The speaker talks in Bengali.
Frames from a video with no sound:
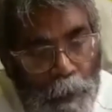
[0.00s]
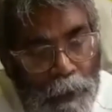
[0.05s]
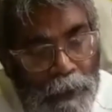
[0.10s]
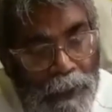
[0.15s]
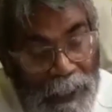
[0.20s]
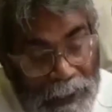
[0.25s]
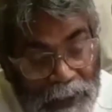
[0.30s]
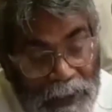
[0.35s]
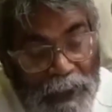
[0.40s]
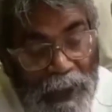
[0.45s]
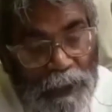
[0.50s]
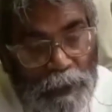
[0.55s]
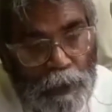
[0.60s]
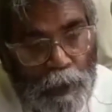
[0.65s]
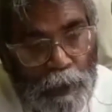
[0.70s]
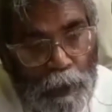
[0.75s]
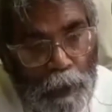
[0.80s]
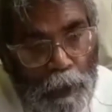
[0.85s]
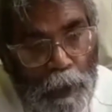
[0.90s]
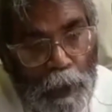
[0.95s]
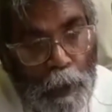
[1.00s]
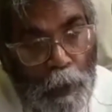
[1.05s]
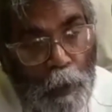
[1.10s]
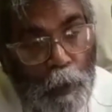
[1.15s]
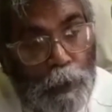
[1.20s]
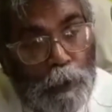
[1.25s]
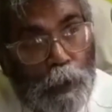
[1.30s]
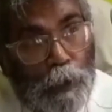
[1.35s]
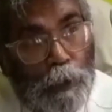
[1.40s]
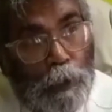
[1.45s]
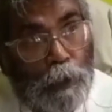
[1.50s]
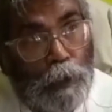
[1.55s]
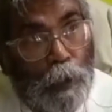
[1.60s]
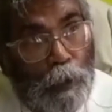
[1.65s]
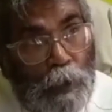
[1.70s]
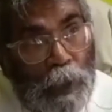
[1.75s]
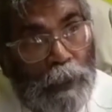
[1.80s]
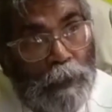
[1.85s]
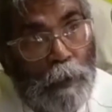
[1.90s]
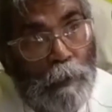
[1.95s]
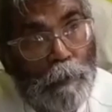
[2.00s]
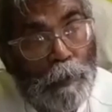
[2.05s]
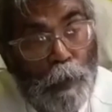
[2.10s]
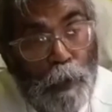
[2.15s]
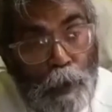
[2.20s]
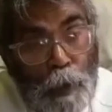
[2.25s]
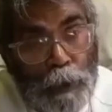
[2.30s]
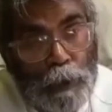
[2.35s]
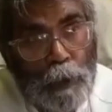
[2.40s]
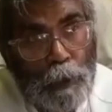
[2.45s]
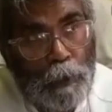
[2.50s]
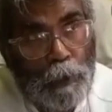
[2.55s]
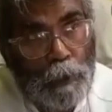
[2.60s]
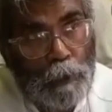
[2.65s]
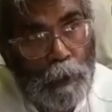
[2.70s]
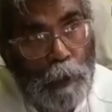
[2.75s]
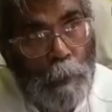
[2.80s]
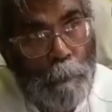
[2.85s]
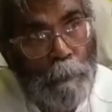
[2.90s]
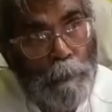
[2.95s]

লাঠিচার্জ করলো অত্যন্ত দুঃখ দুঃখজনক ঘটনা